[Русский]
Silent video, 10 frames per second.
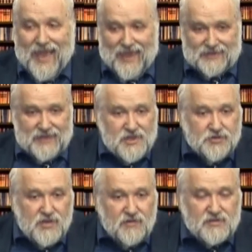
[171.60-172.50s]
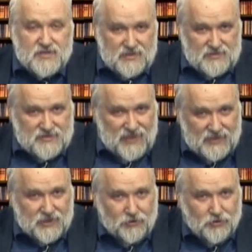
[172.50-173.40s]
И дальше у него на
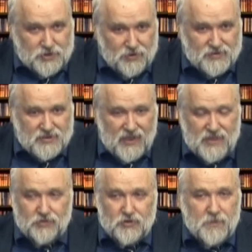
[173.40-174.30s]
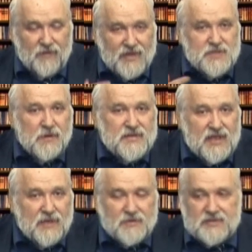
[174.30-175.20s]
этой кочке он стоит, у него появляется
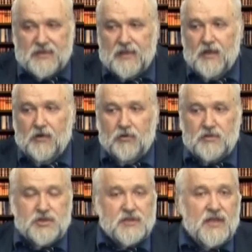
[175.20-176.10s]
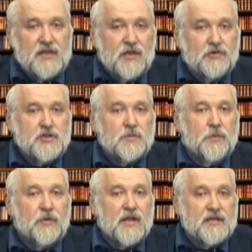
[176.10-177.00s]
потребность. Он читал
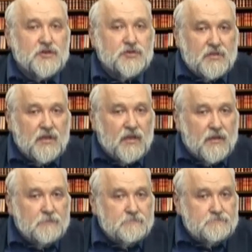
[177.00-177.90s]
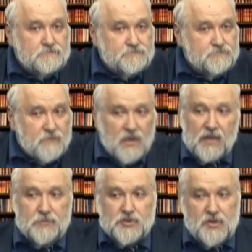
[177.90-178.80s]
научно-популярные журналы.
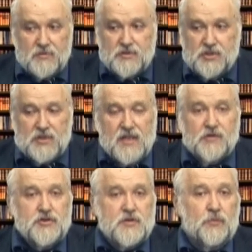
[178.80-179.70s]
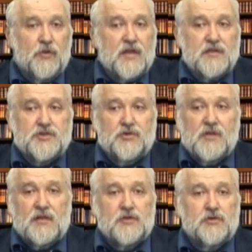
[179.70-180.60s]
Да, и причем читали научно-популярный
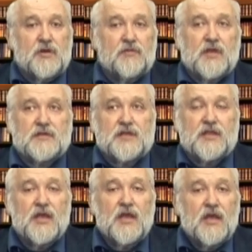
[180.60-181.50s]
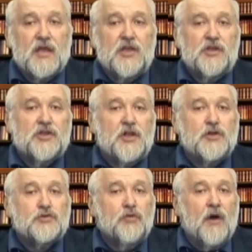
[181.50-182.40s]
журнал не только, вот, так сказать,
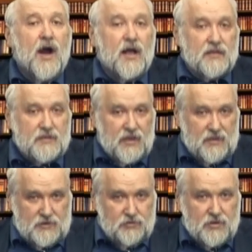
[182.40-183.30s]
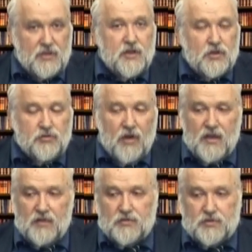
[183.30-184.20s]
интеллектуалы, да, люди интеллектуального